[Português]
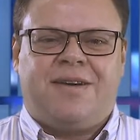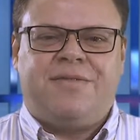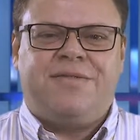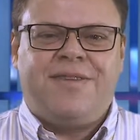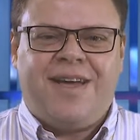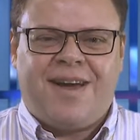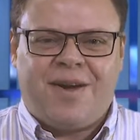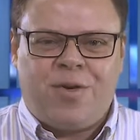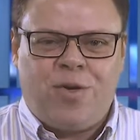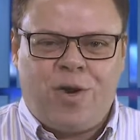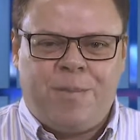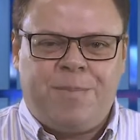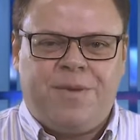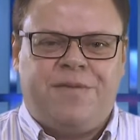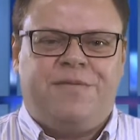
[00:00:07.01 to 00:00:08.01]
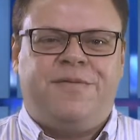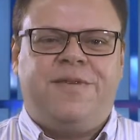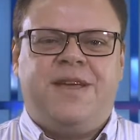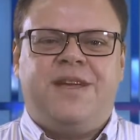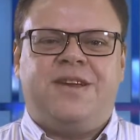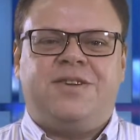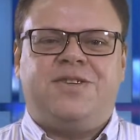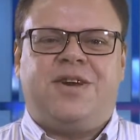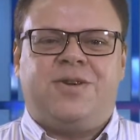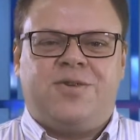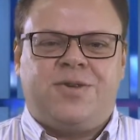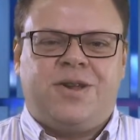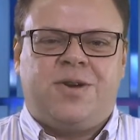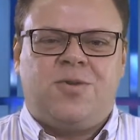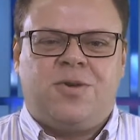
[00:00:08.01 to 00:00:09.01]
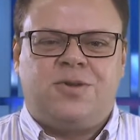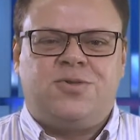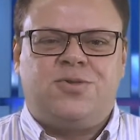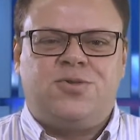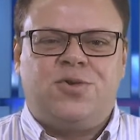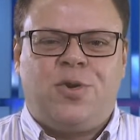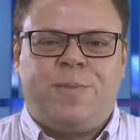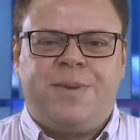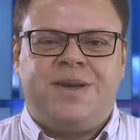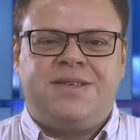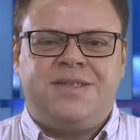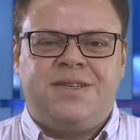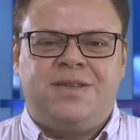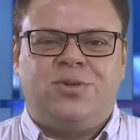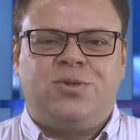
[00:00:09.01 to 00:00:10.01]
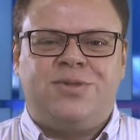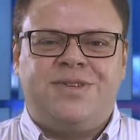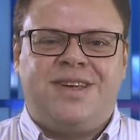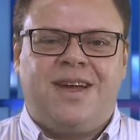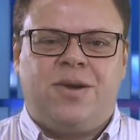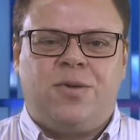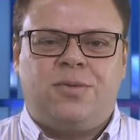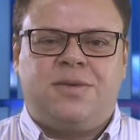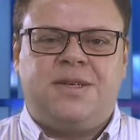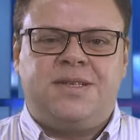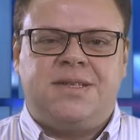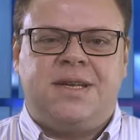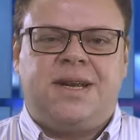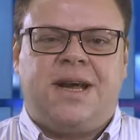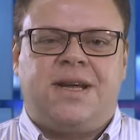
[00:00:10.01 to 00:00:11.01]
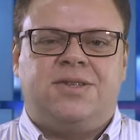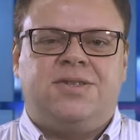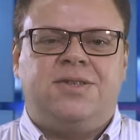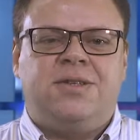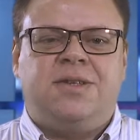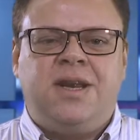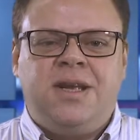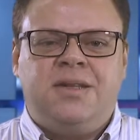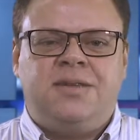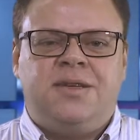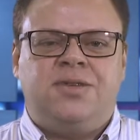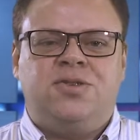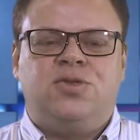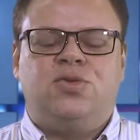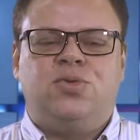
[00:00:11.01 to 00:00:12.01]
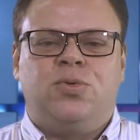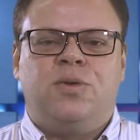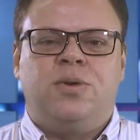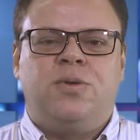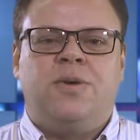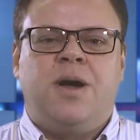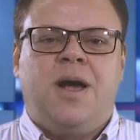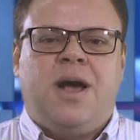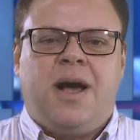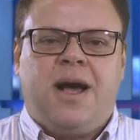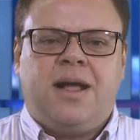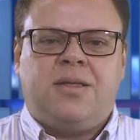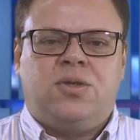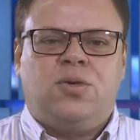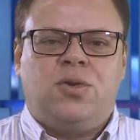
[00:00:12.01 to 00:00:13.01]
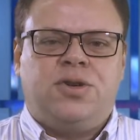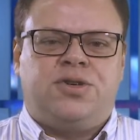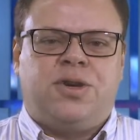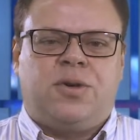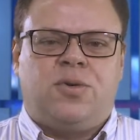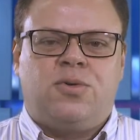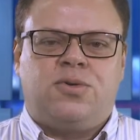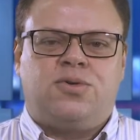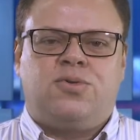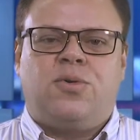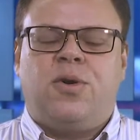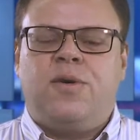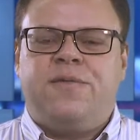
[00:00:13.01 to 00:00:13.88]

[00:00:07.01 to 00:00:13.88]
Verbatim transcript: A FEACOP, Feira de Agronegócios Copercitros, que acontecerá de 30 de julho a 2 de agosto,